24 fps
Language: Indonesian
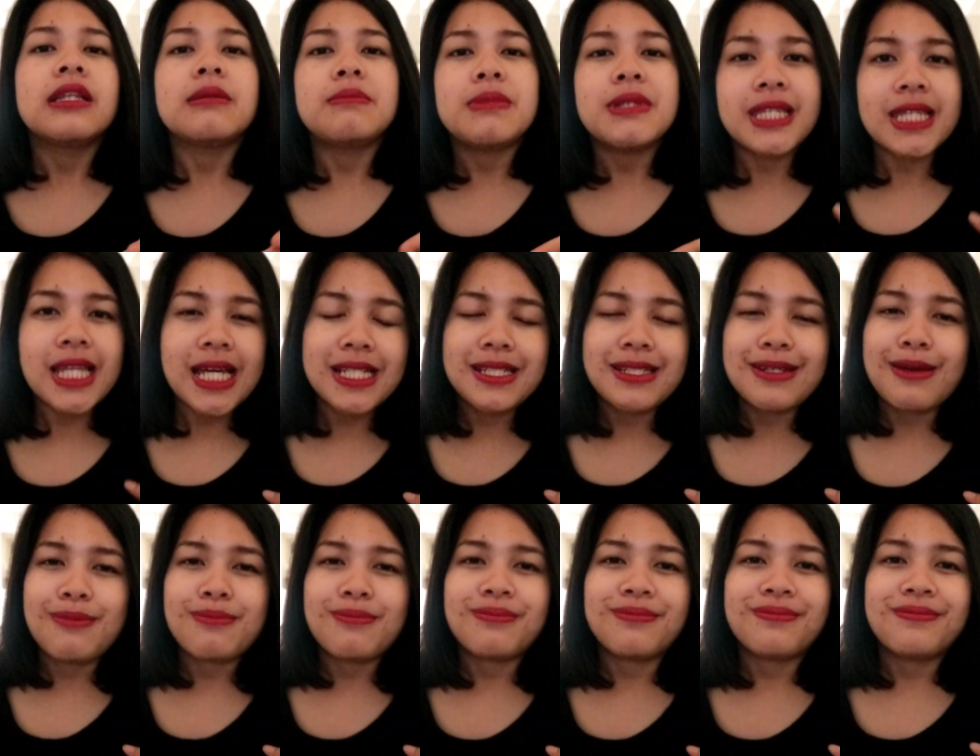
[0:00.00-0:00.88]
lebih
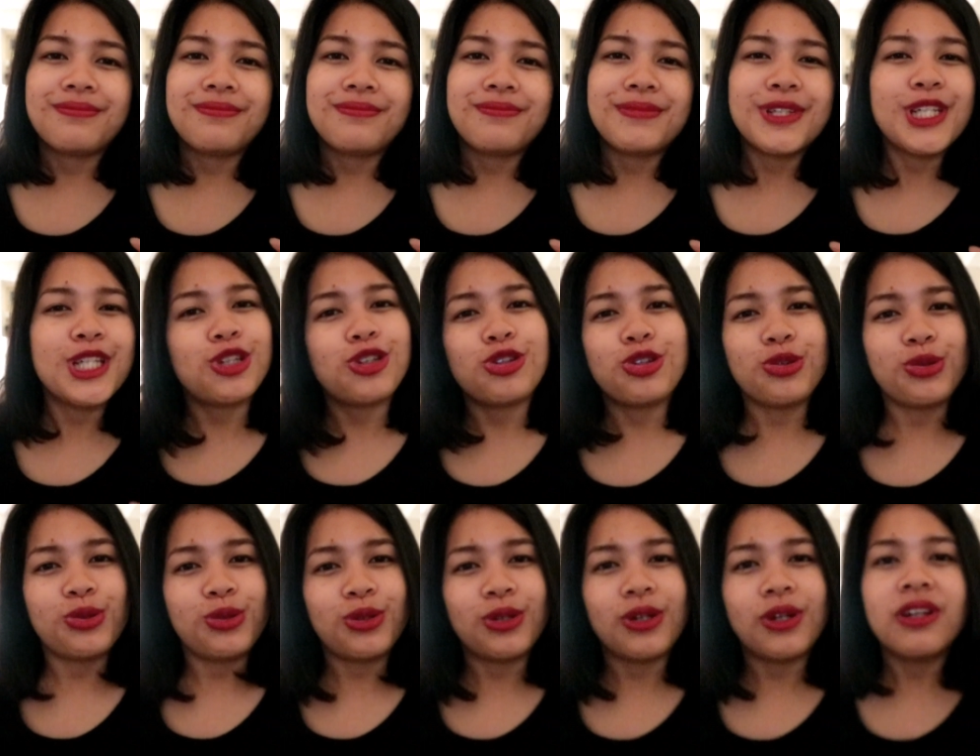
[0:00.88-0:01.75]
tajam
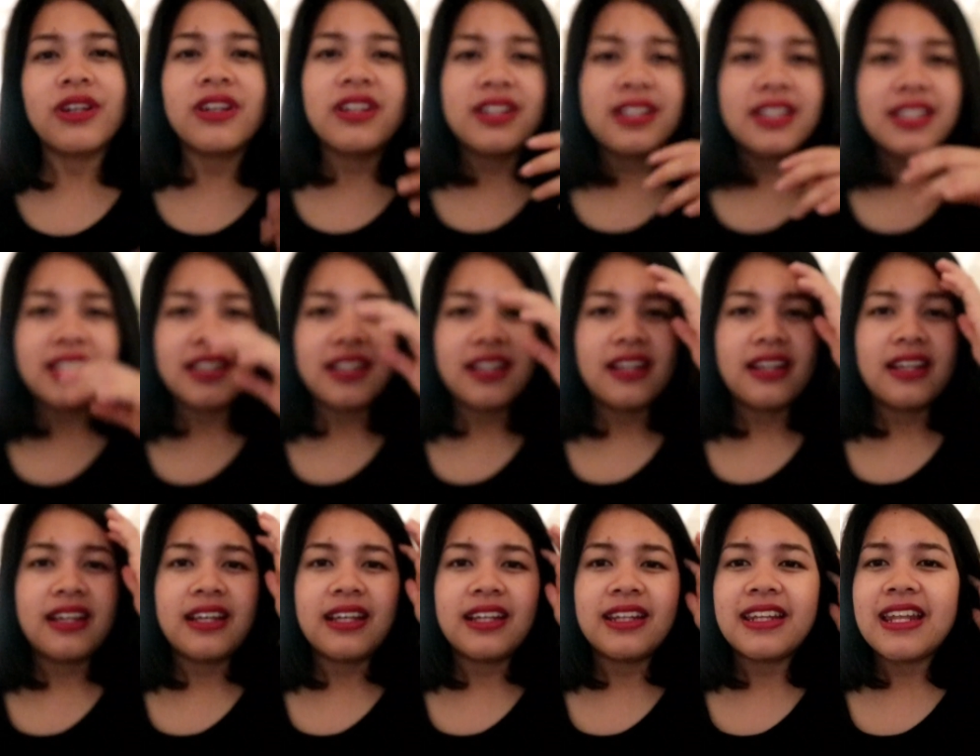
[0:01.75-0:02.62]
gitu
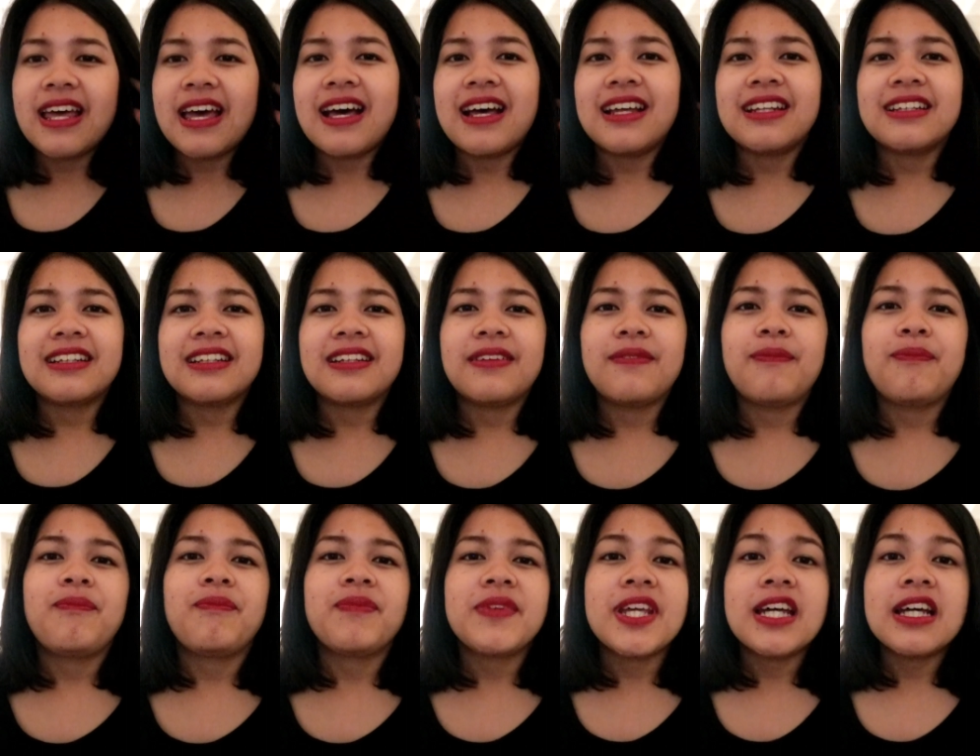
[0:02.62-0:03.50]

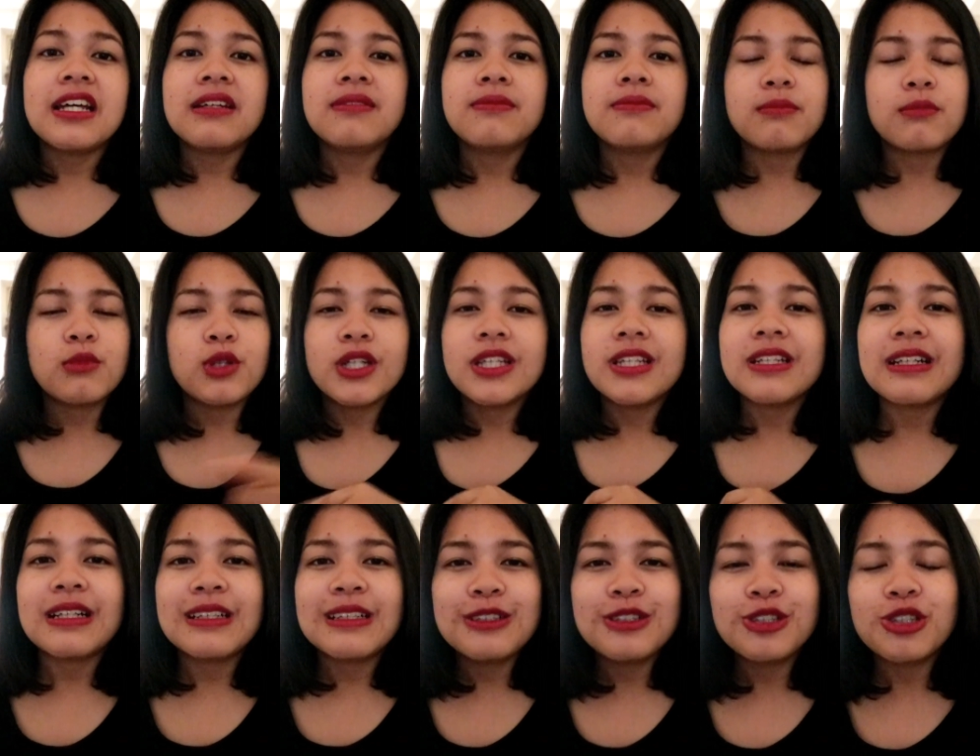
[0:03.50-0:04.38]
dan ya mungkin
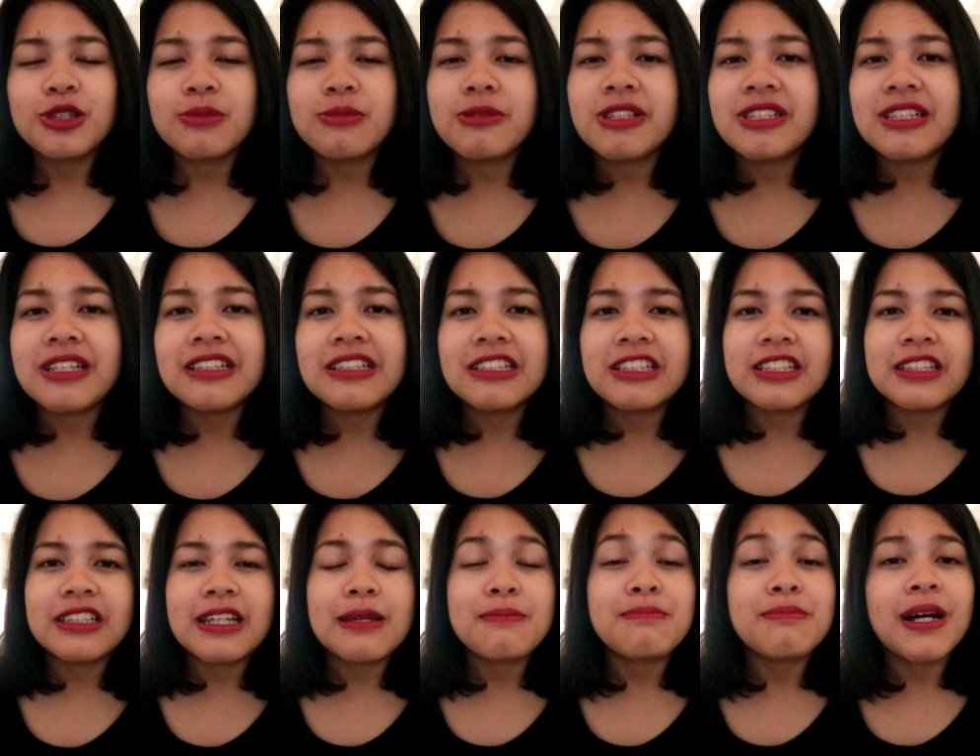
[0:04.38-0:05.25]
kalian juga bisa
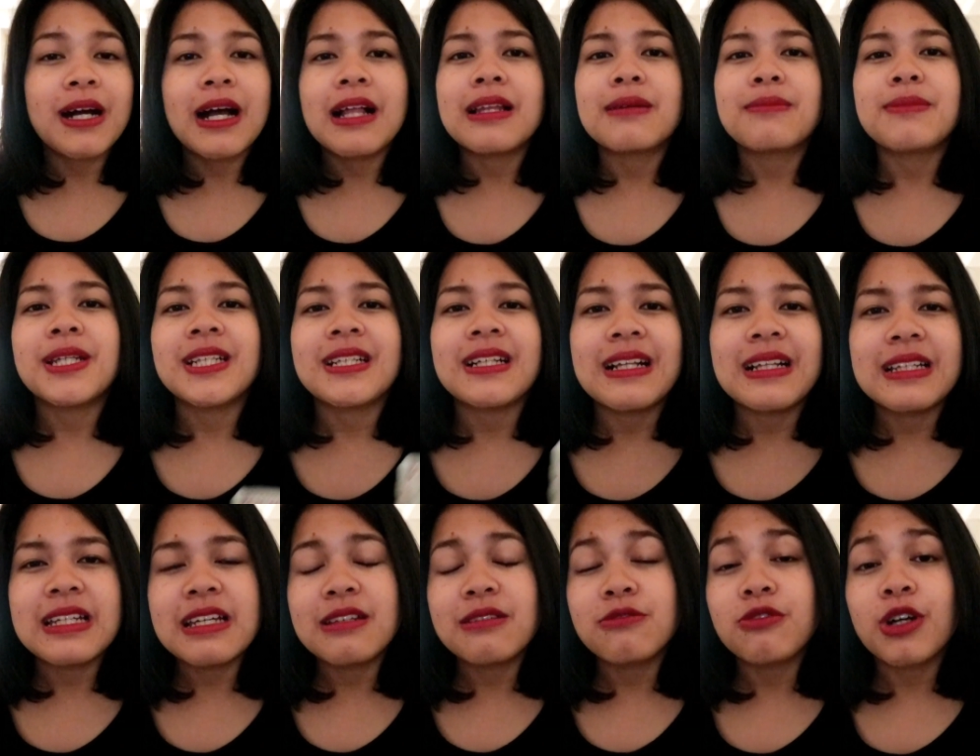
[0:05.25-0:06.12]
ceritain pengalaman
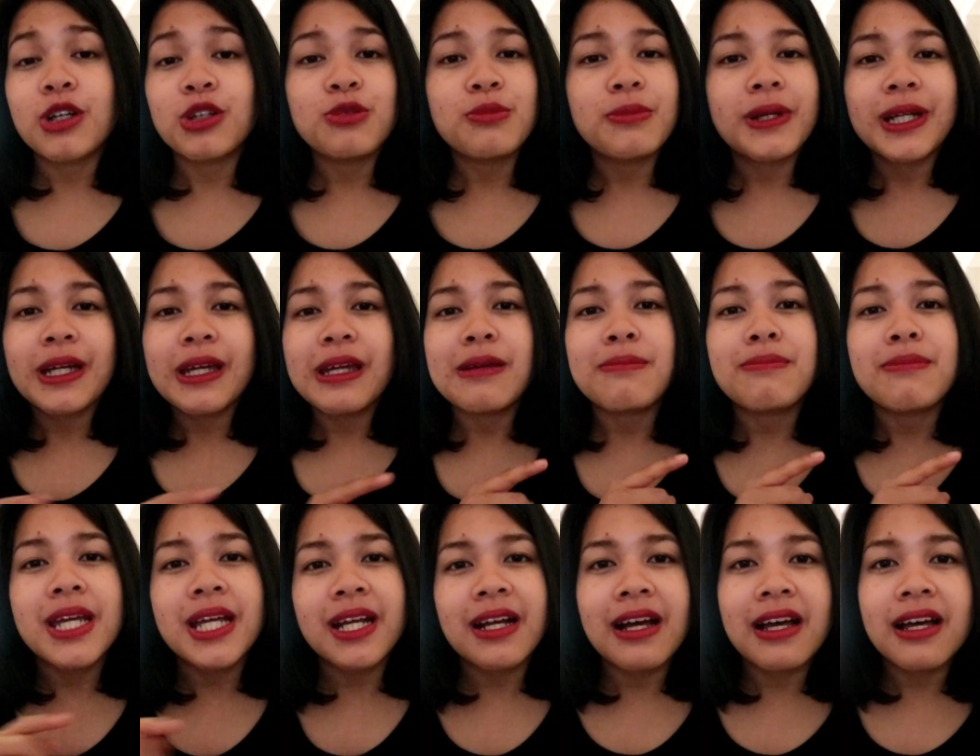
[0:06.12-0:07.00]
kalian waktu pakai
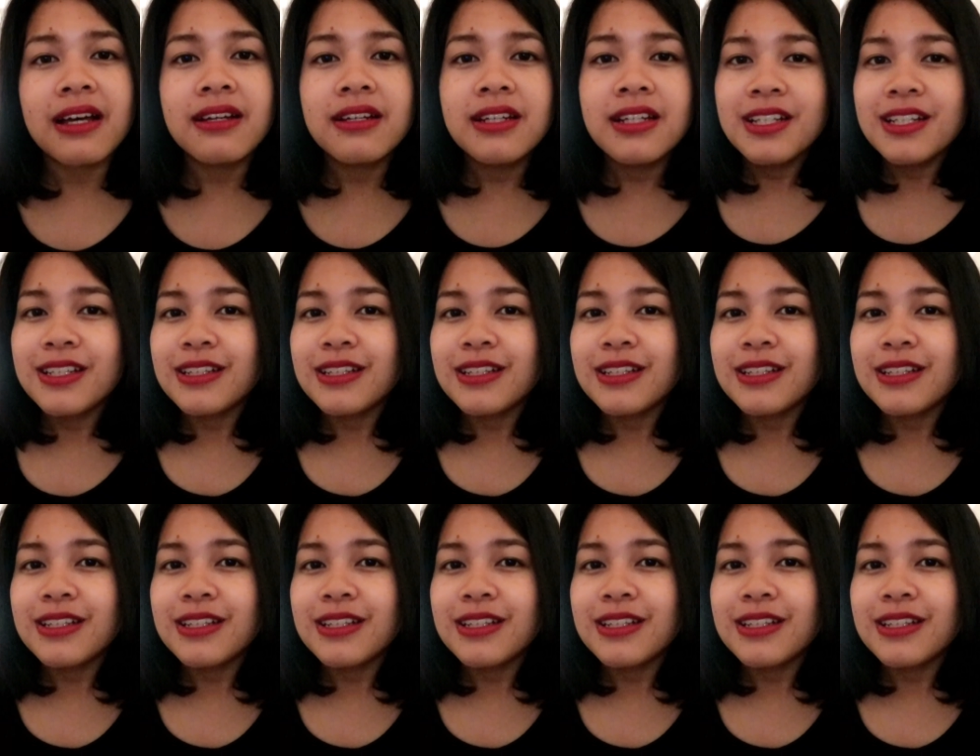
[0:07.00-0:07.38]
MBK